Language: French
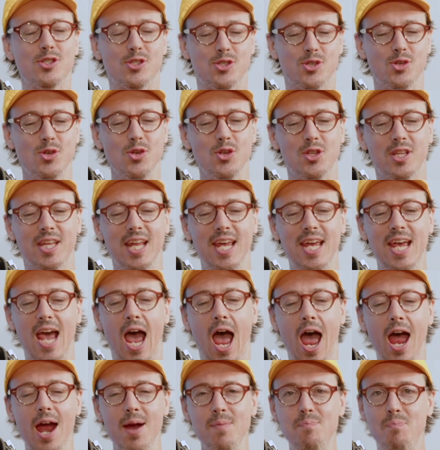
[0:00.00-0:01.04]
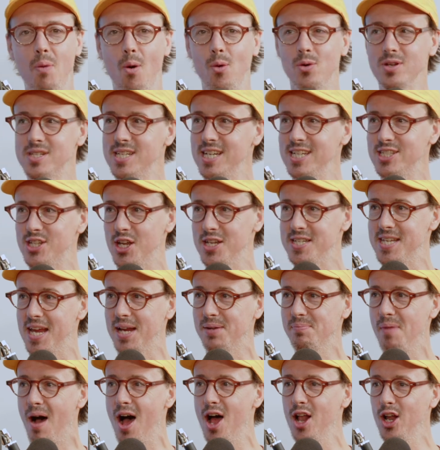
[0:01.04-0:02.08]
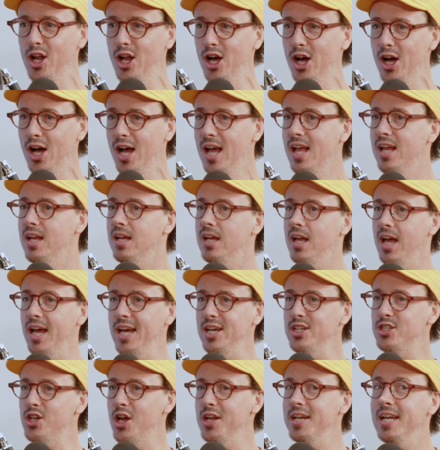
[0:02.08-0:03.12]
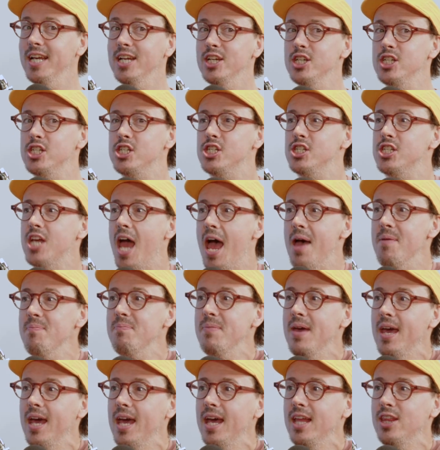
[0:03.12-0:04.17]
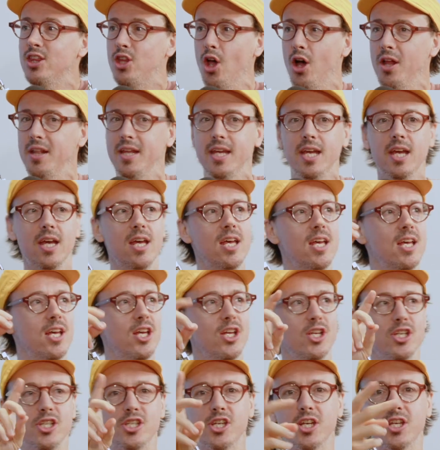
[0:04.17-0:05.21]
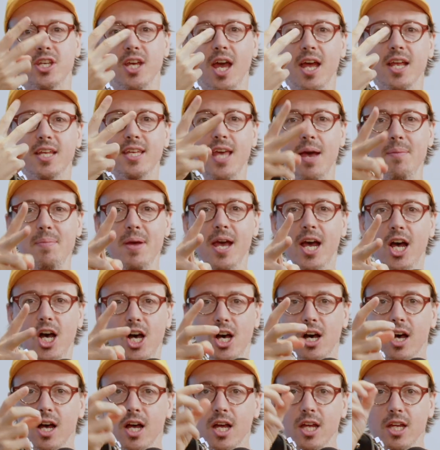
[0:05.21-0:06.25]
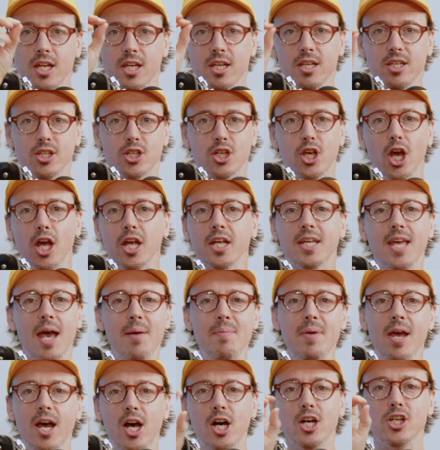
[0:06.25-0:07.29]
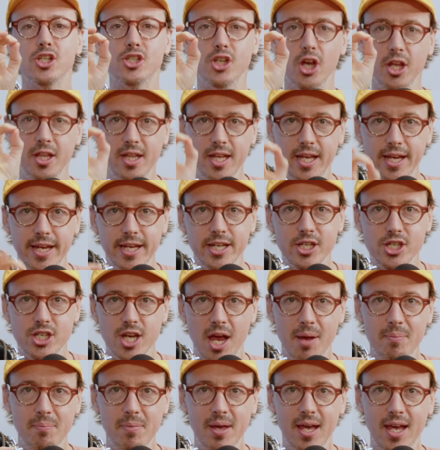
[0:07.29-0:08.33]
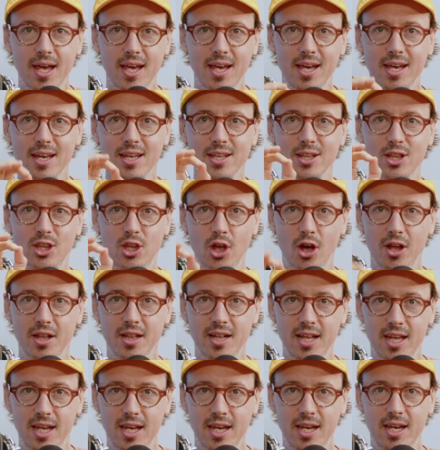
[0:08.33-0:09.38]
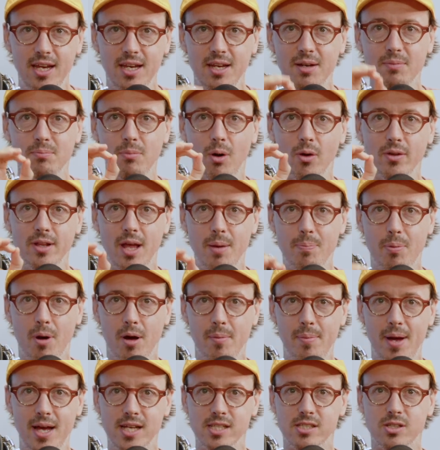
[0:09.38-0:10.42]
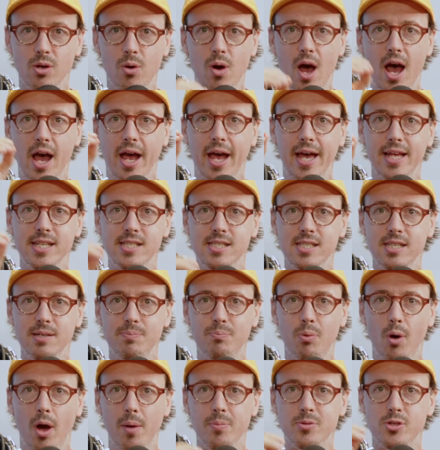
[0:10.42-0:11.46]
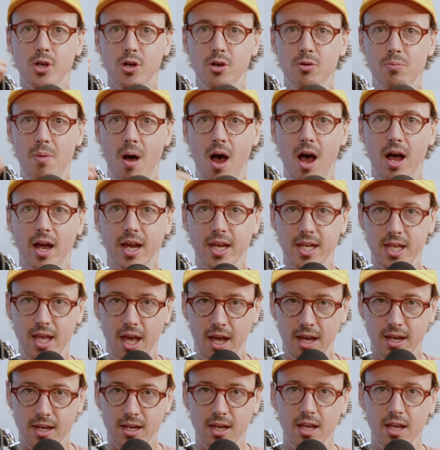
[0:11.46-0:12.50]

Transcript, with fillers: Tu t'es imposé ce segment-là et je n'ai jamais non, donné. Jamais passé comme ça. caméra. proposé. caméra. Je n'ai jamais donné mon approbation à Radi pour absolument rien.